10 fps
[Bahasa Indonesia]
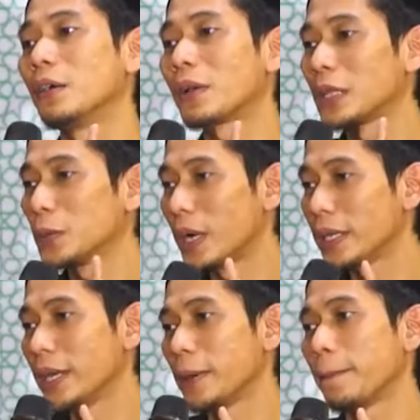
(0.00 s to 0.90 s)
orang
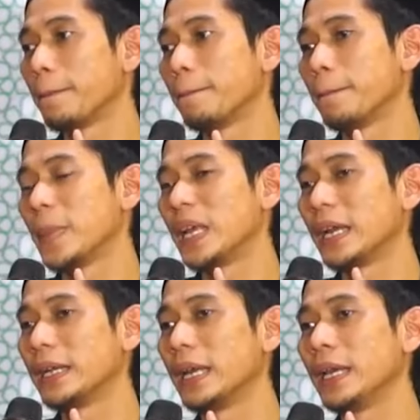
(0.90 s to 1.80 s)
tuanya
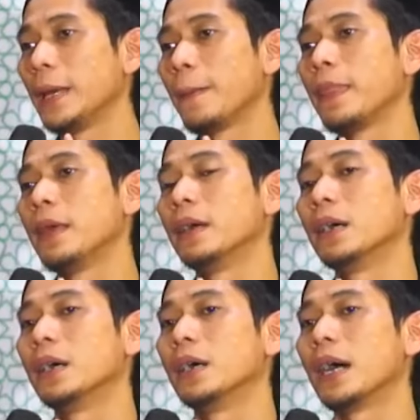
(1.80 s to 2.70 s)
dengan dalih
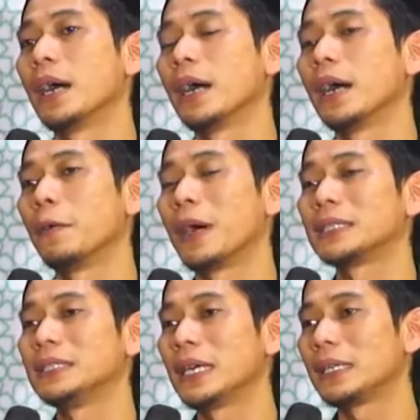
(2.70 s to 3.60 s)
uh,
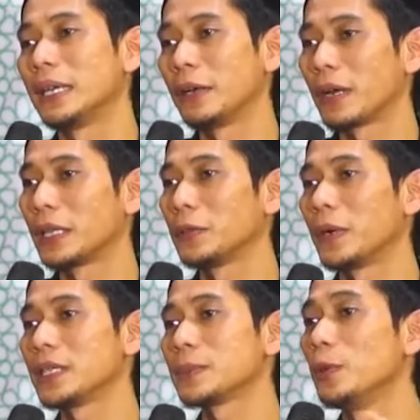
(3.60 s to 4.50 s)
wasiat dari orang
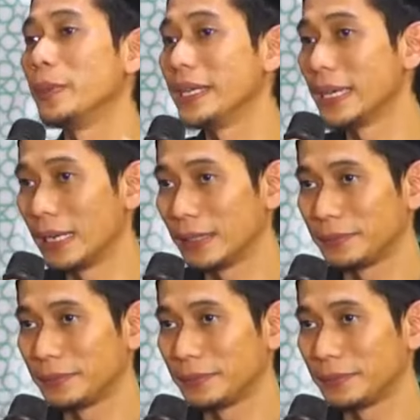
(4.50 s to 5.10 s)
tuanya sebelum meninggal